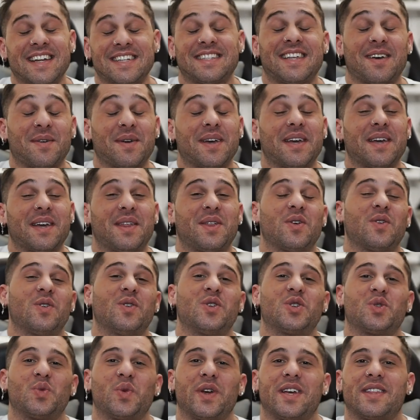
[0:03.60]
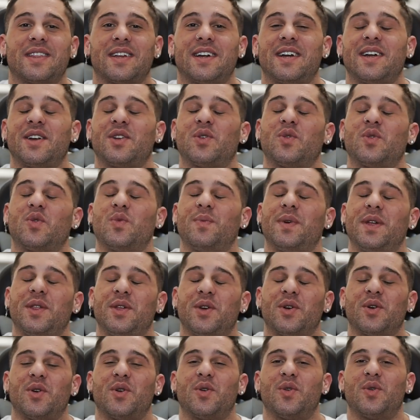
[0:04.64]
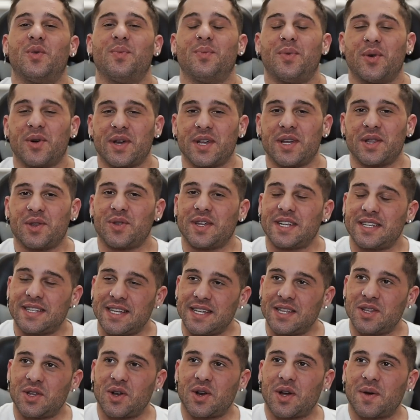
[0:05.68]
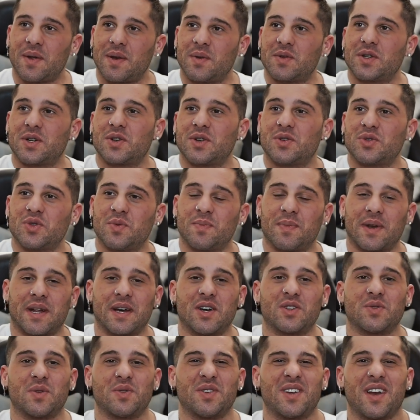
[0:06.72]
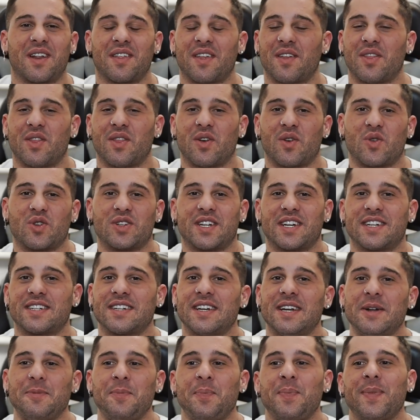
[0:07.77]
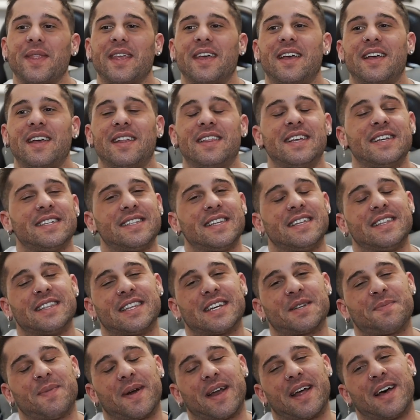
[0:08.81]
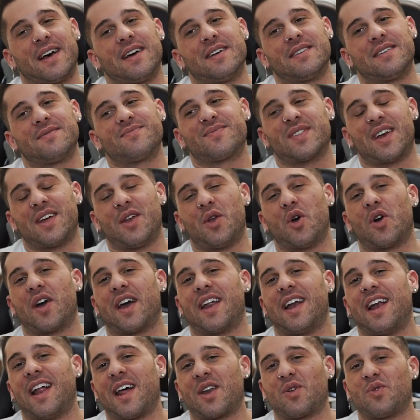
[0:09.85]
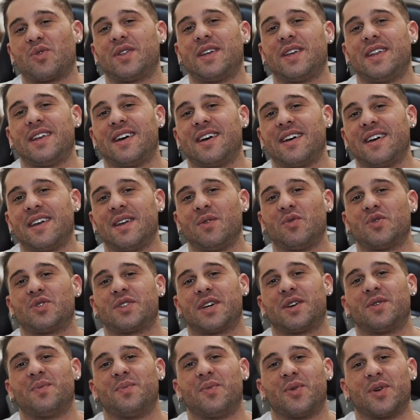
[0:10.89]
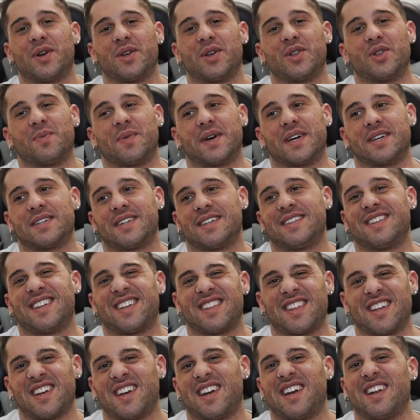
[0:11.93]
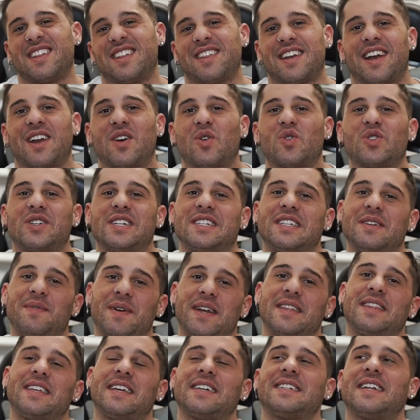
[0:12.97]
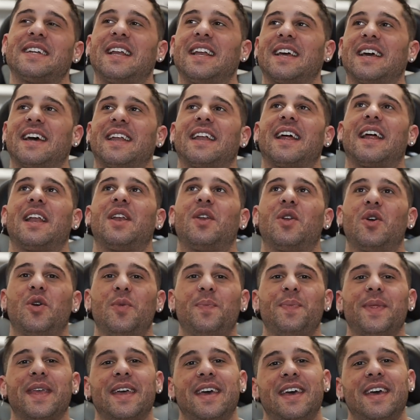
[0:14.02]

Esta vez os voy a traer un vídeo un poquito distinto de lo que venimos acostumbrados. Vamos a ir haciendo cosas distintas para no caer a la rutina y buscar un poquito más, entretener y traer cosas divertidas al canal, ¿no?